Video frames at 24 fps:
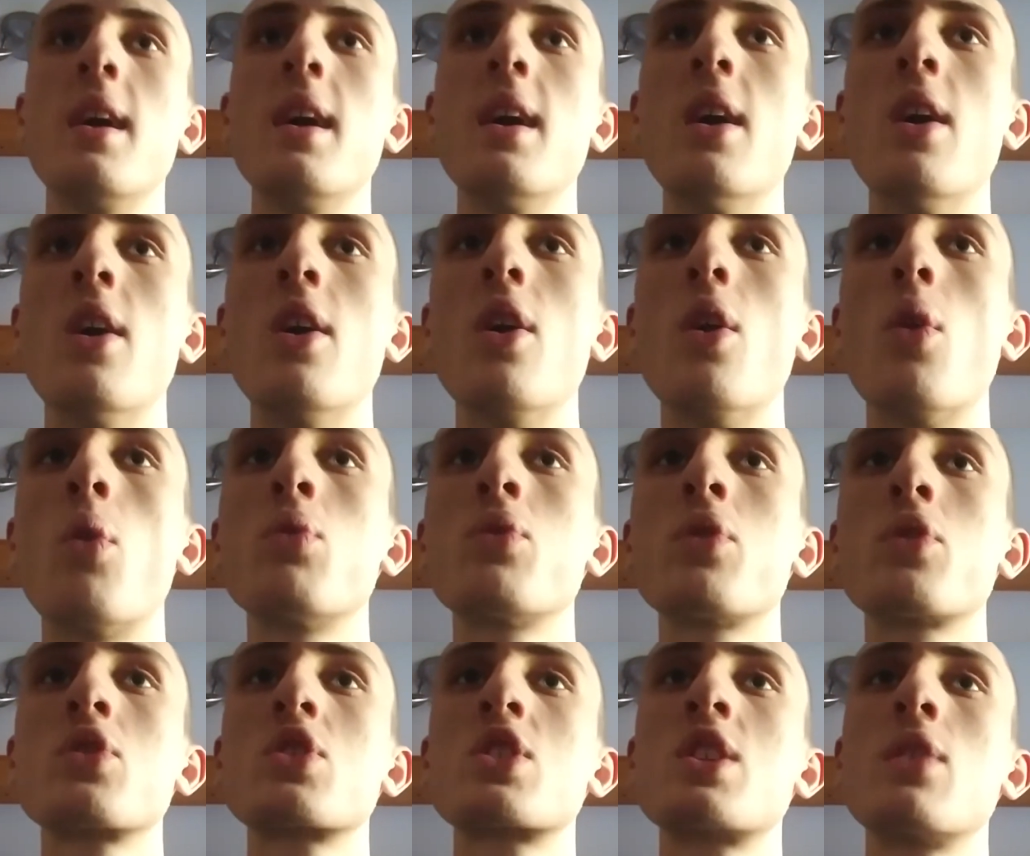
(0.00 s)

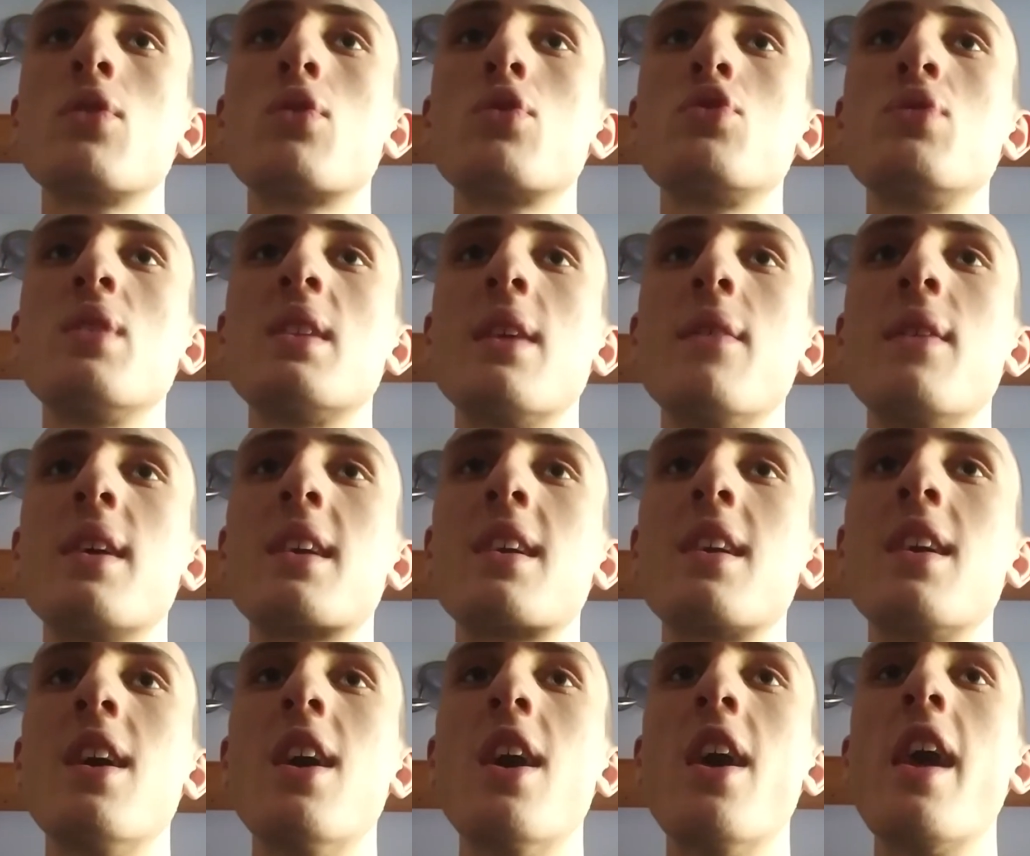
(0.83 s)
on enchaîne tout de suite
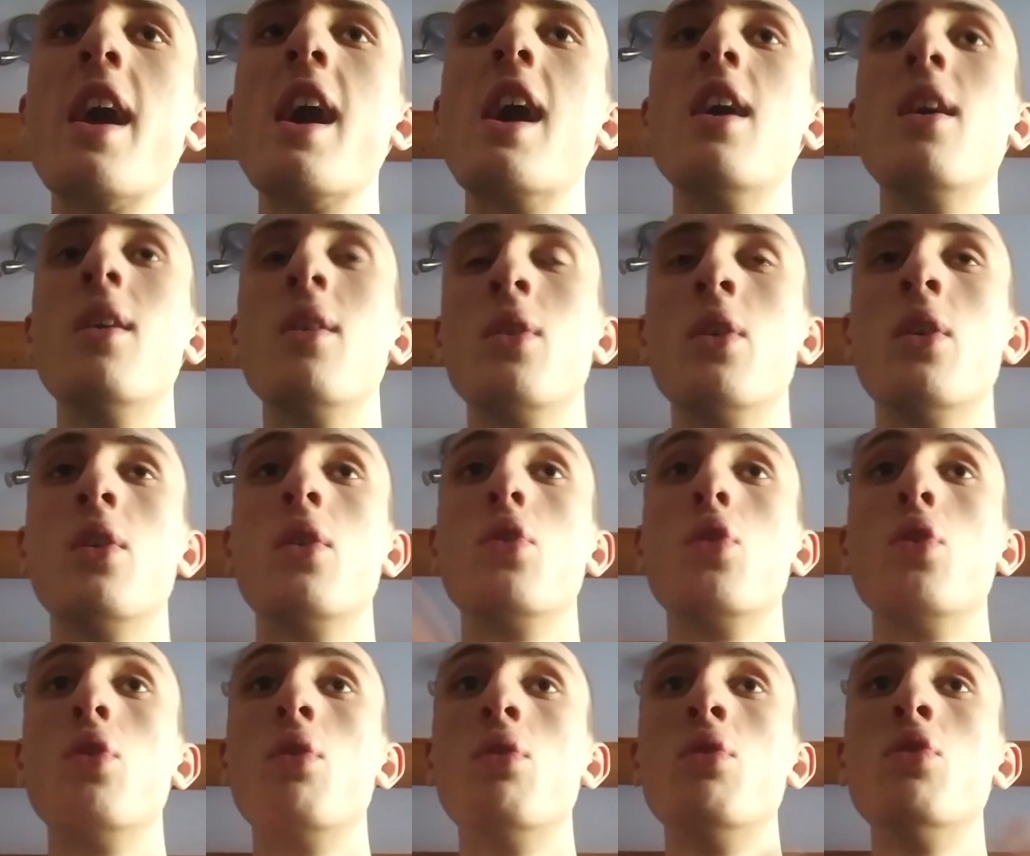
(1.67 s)
avec
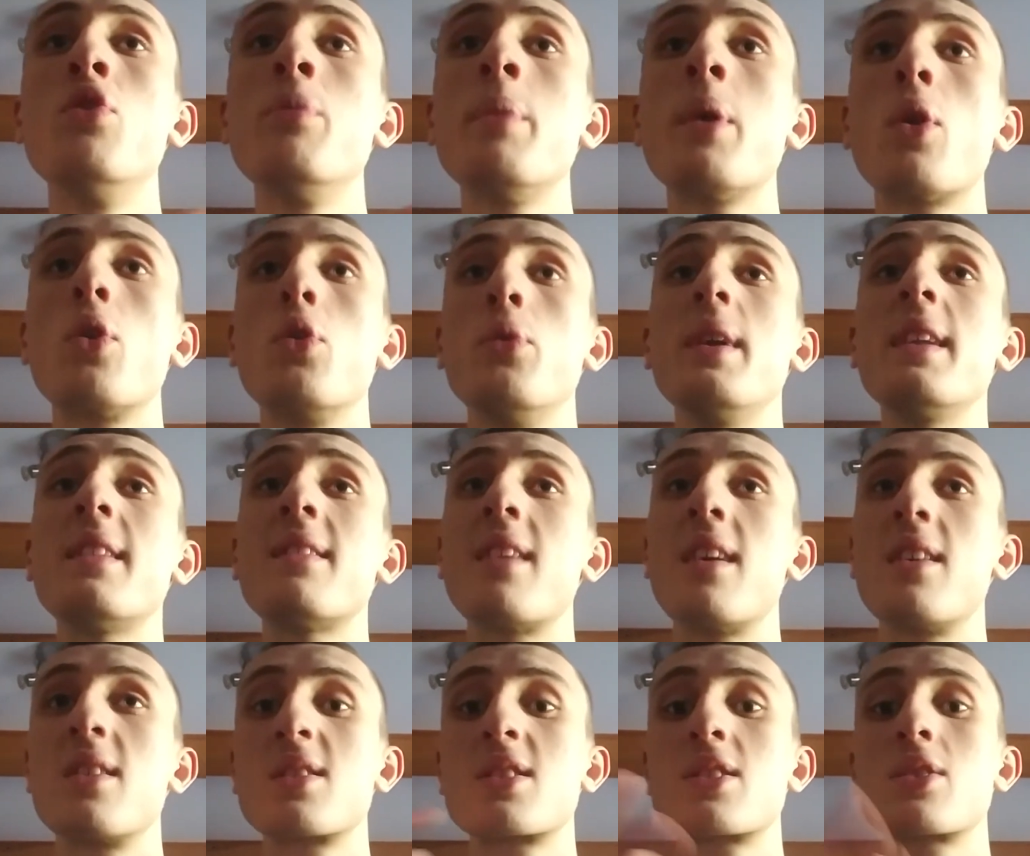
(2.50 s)
euh, le numéro
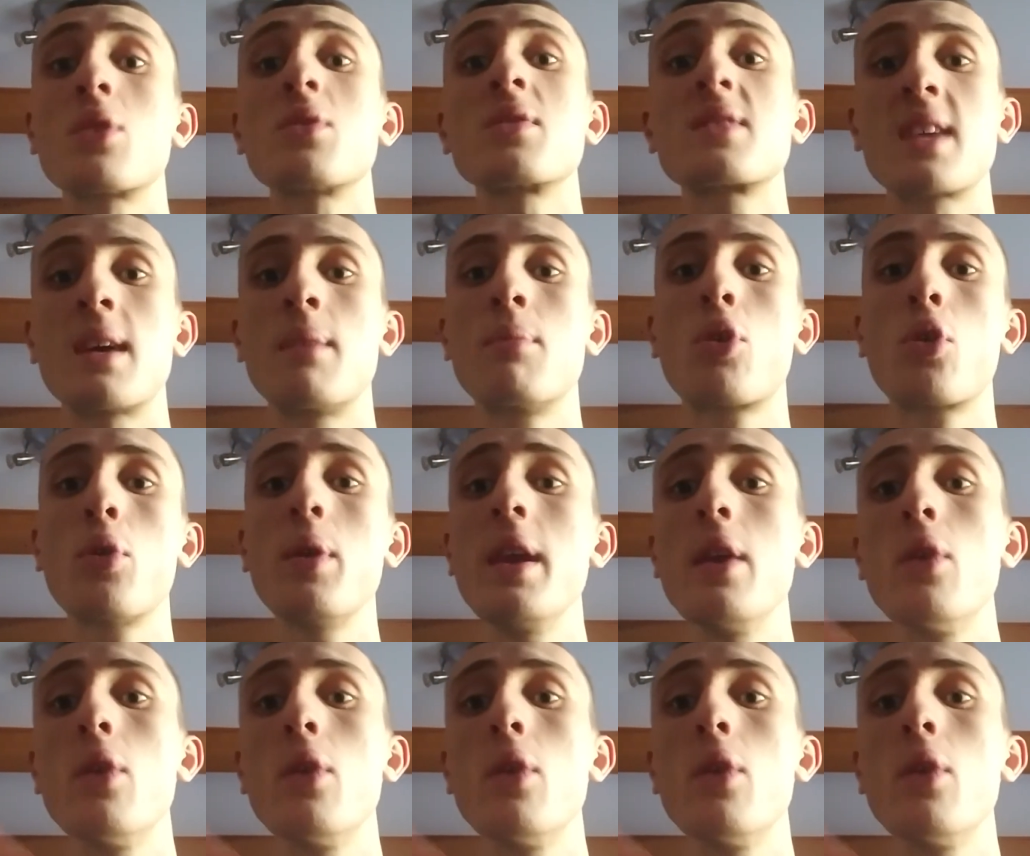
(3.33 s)
8, Sans un bruit